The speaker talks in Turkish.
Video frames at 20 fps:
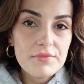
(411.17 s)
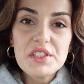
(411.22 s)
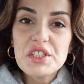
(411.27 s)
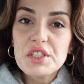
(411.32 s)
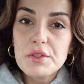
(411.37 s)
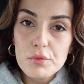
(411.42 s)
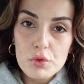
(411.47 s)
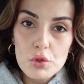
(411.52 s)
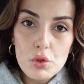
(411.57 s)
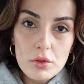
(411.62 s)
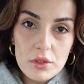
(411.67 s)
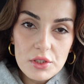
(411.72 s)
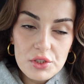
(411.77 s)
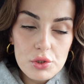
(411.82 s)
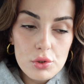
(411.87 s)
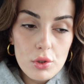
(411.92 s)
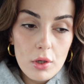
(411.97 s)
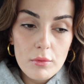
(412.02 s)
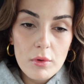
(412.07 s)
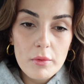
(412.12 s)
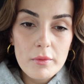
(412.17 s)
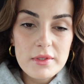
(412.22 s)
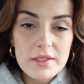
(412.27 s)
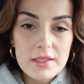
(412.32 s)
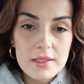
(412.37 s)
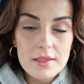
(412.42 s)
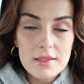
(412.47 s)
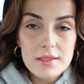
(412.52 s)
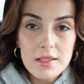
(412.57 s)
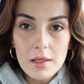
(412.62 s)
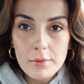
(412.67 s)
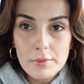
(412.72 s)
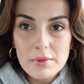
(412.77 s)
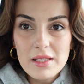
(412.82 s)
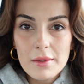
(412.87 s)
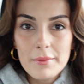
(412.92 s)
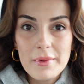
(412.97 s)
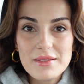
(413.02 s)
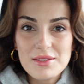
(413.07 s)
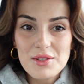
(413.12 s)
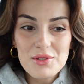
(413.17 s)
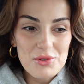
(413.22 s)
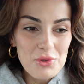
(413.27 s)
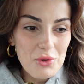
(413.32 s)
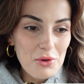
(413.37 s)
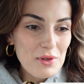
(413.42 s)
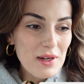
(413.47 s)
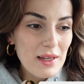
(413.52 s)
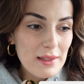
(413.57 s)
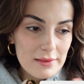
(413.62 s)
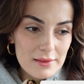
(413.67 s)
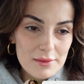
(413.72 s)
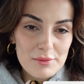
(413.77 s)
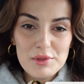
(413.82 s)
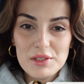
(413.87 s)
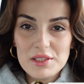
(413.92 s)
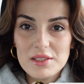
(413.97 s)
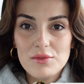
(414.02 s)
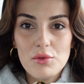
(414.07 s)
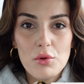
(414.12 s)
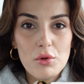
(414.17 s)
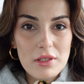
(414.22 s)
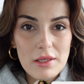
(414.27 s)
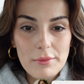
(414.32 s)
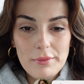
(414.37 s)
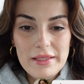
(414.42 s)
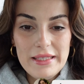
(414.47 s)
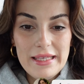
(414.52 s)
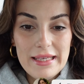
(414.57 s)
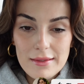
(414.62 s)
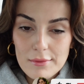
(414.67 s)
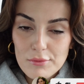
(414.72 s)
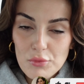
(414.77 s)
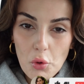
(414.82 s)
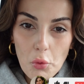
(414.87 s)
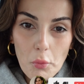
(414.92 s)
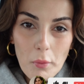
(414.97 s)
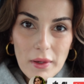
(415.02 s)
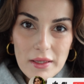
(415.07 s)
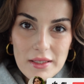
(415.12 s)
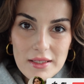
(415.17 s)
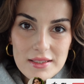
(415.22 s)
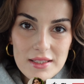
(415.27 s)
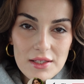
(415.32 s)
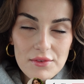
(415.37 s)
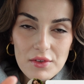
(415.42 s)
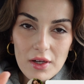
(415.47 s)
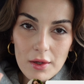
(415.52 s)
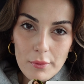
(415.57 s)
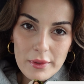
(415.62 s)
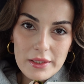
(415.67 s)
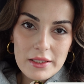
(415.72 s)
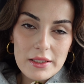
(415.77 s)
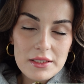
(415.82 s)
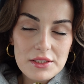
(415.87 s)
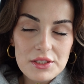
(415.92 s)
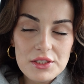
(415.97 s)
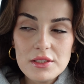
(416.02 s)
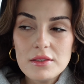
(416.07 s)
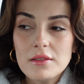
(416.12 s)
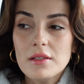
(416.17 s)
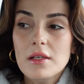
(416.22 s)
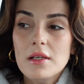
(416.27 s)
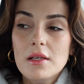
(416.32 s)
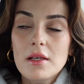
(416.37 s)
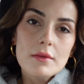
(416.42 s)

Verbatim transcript: şimdi yola çıkıyorum ama sizi sabitlemekte zorlandığım için öyle bir yerim yok maalesef kamera için.